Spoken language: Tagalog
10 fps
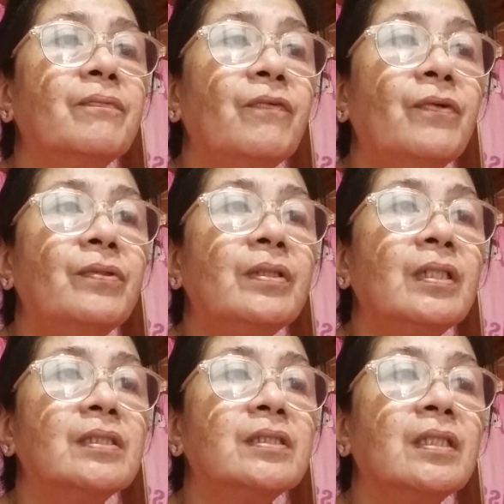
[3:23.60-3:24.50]
phone
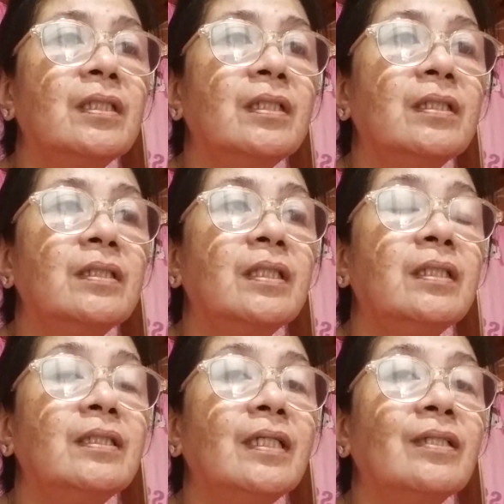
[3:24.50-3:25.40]
kasi
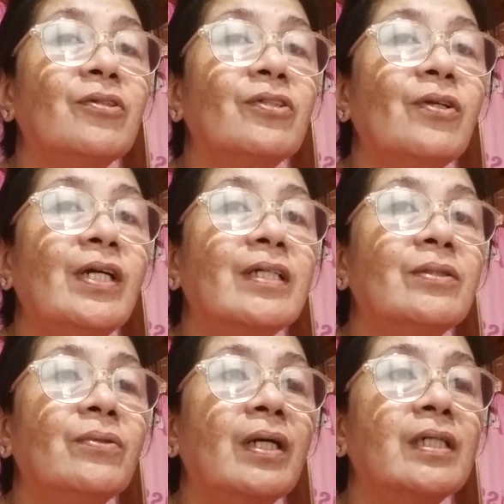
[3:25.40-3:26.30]
tinitiknot ko lang
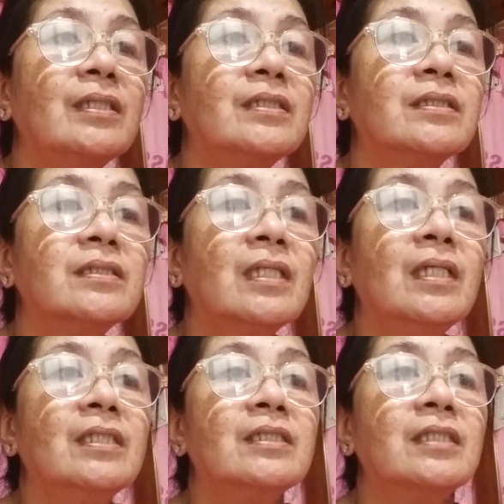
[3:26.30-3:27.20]
ito guys
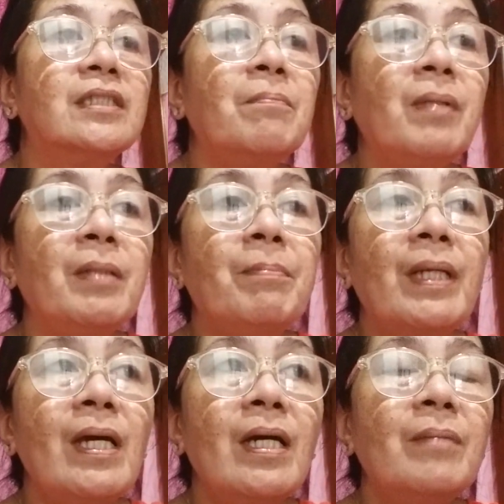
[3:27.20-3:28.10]
sa simpleng
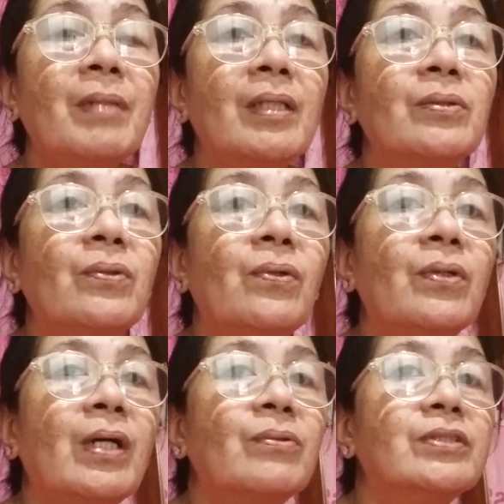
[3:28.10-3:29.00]
paraan
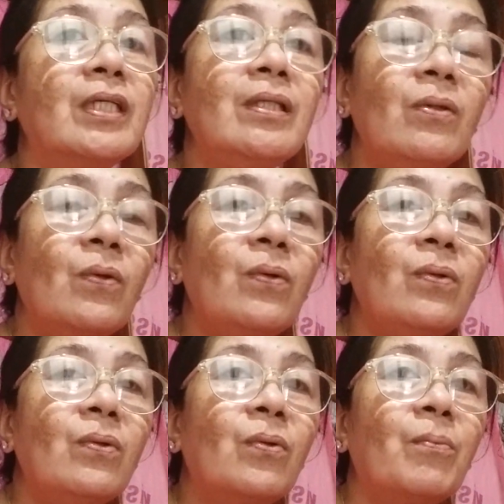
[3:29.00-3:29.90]
makatulong ako sa inyo
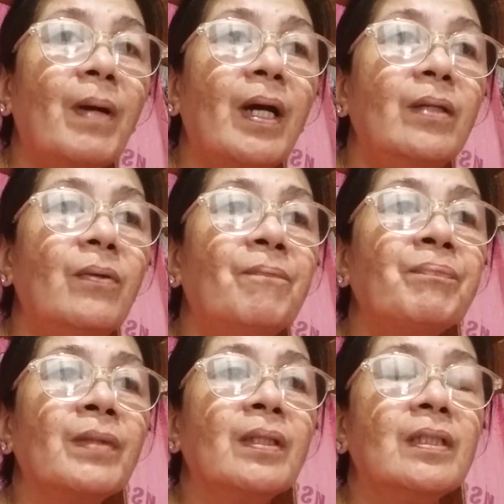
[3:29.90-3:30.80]
kung paano
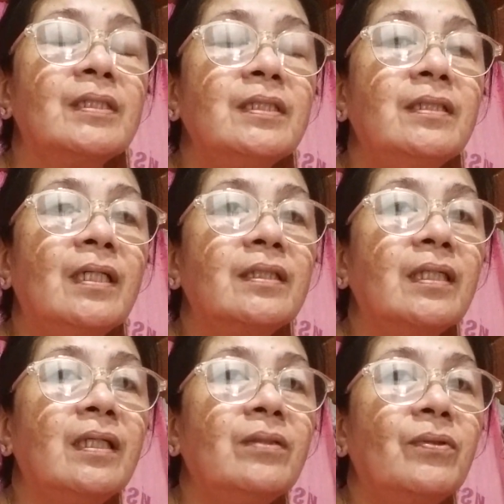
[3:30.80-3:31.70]
kasi
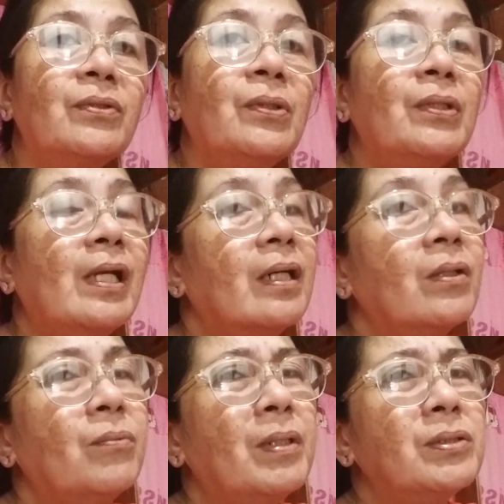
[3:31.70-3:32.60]
dati nood-nood lang
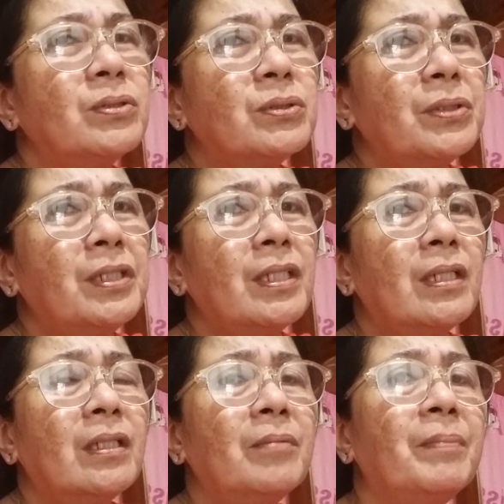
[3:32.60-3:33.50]
ako mga
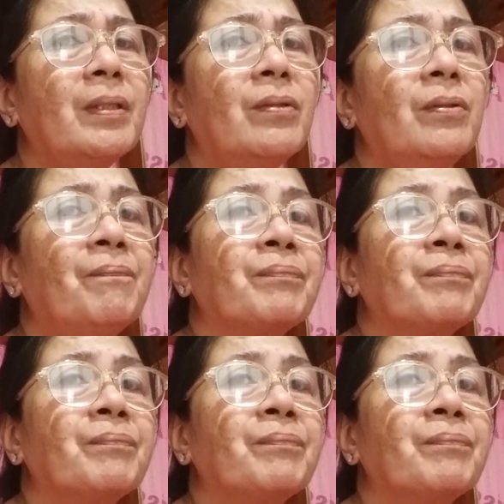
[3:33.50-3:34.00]
tutorial pero